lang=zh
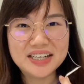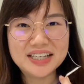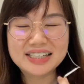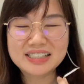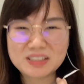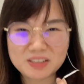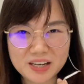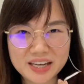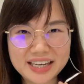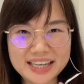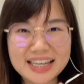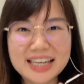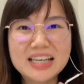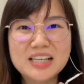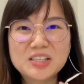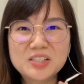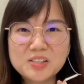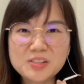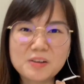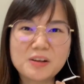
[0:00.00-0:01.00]
所以
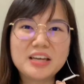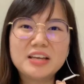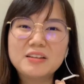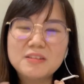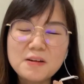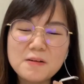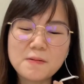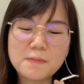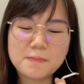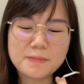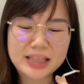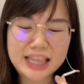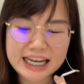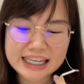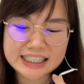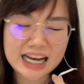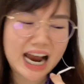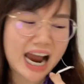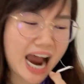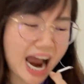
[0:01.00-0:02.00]
水对我们来
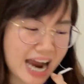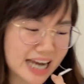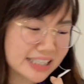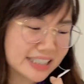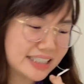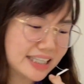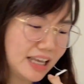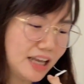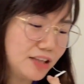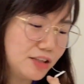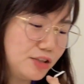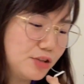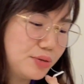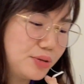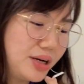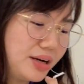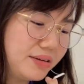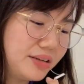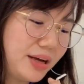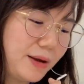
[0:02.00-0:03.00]
讲还是很重
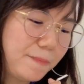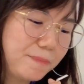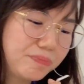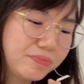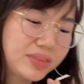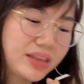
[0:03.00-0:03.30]
要的。